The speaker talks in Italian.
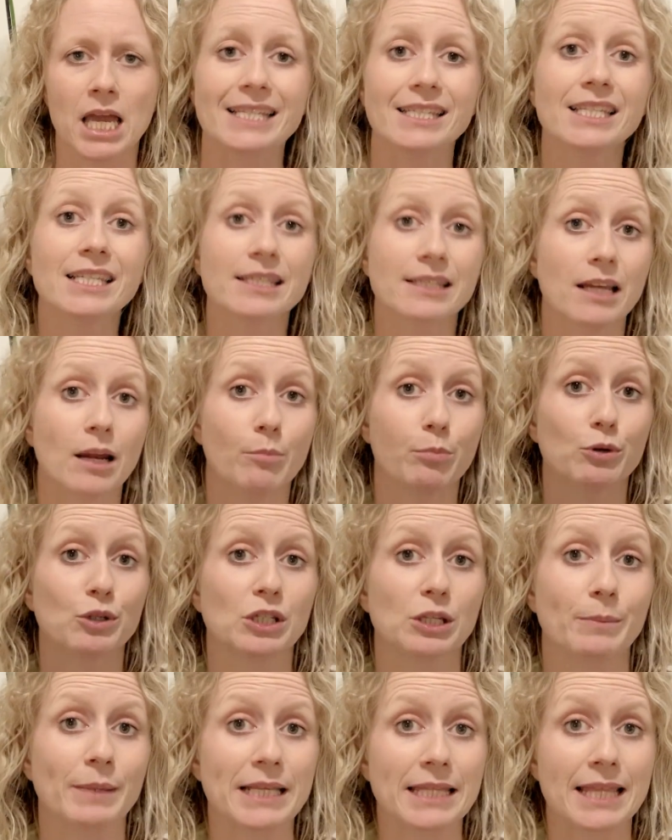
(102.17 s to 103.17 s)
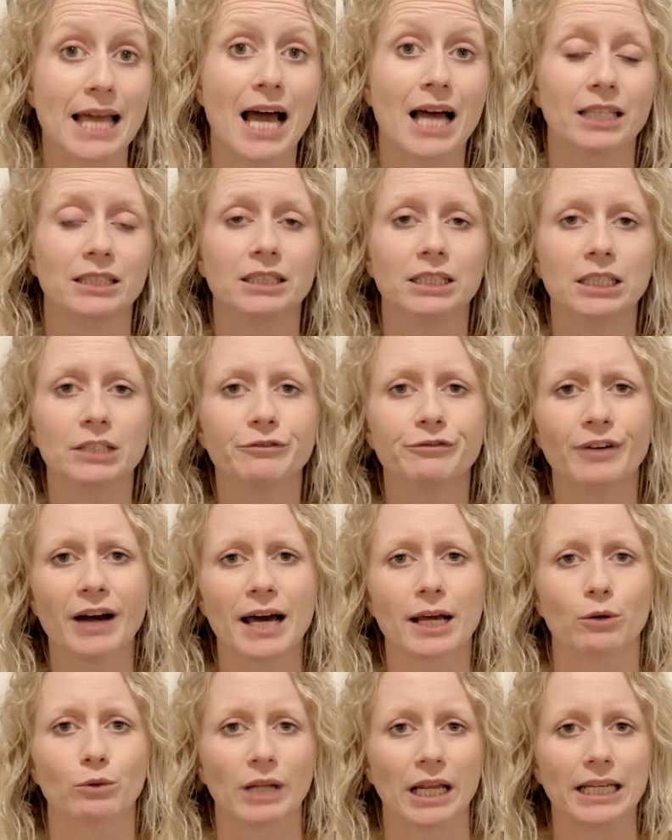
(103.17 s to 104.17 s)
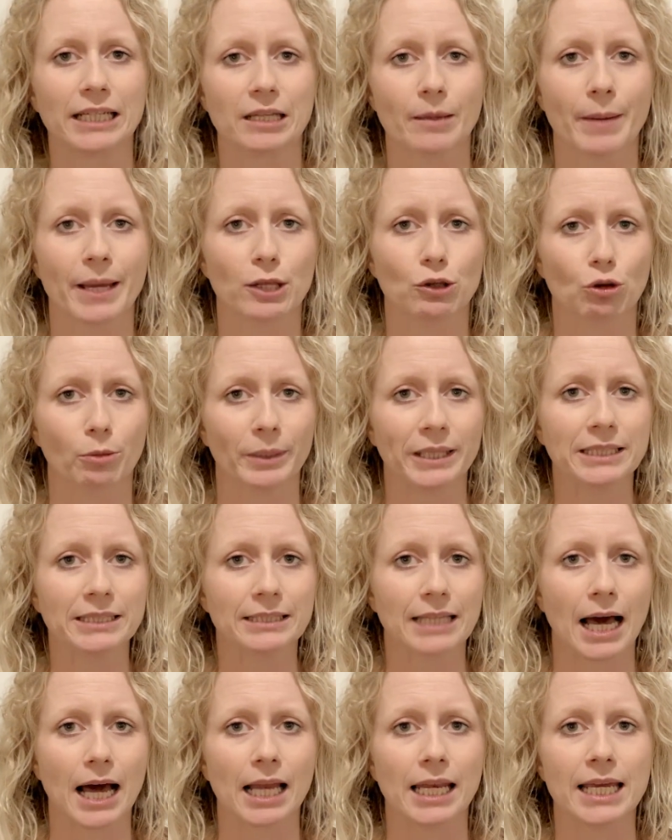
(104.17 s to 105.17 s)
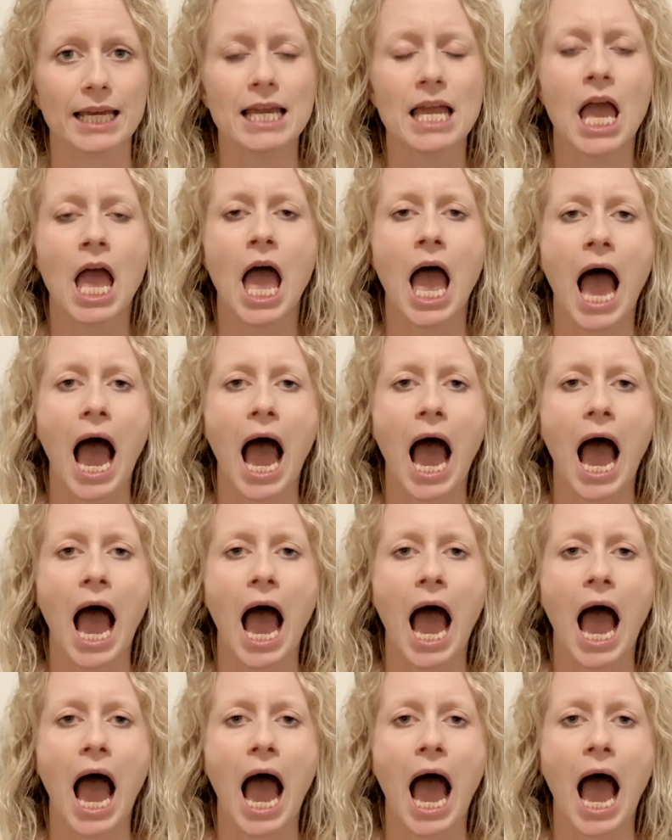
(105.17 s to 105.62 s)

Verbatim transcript: Esiste la possibilità di fare un allenamento mentale